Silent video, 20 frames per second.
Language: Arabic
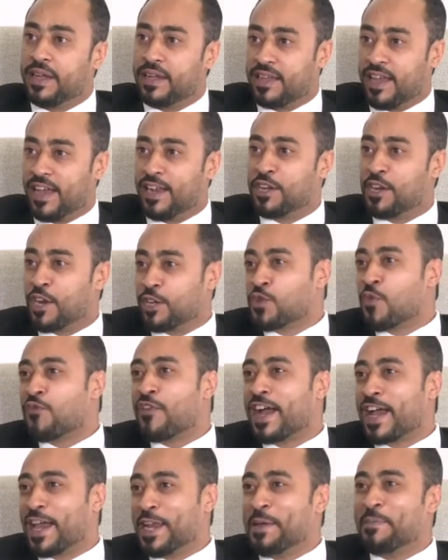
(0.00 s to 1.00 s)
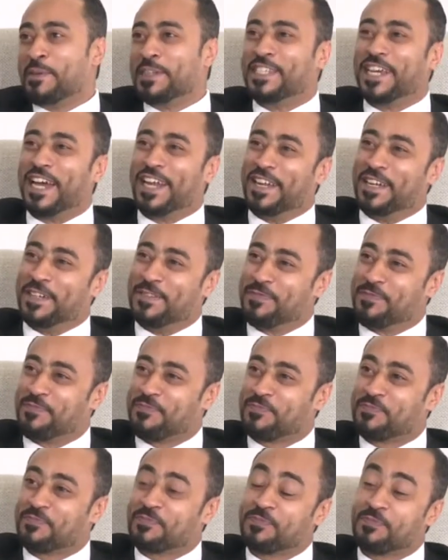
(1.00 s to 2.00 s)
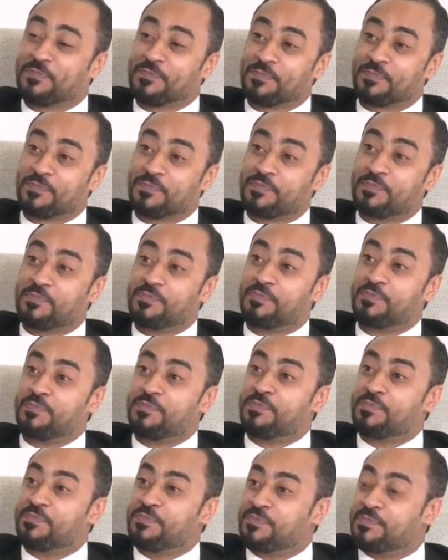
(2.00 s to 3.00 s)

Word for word: يعني نشوفها قريب ان شاء الله اي بس لانه انتم هو